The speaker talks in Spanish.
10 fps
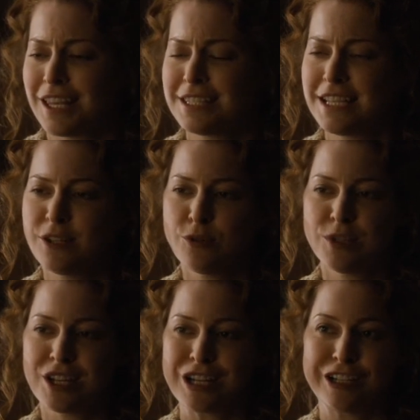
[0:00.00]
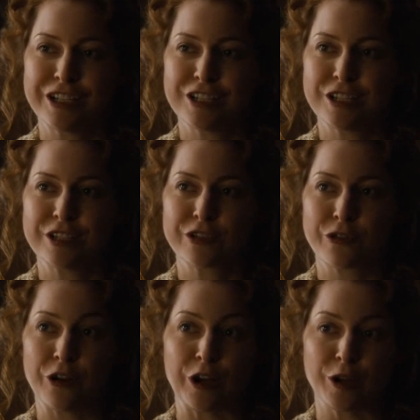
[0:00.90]
Dijeron que era
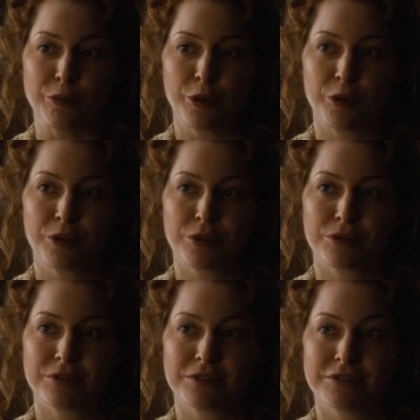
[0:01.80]
difícil de describir.